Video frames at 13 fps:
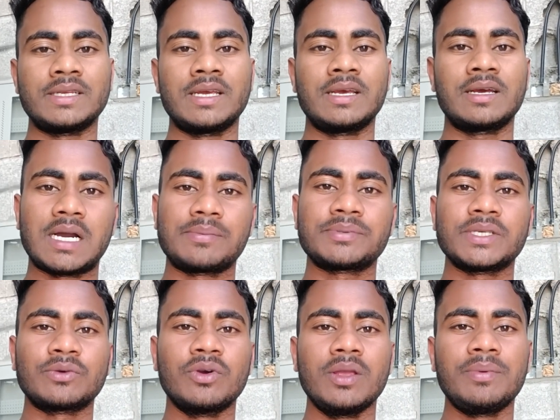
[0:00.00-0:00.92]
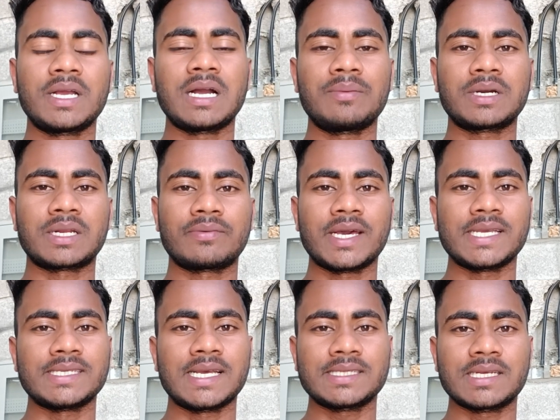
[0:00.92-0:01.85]
जाएगा आपसे कोई भी काम करवाया
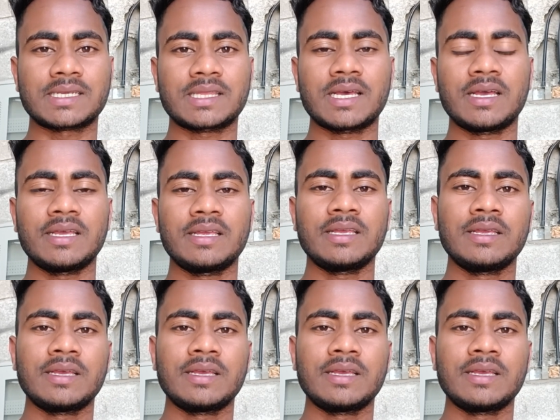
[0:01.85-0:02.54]
जा सकता है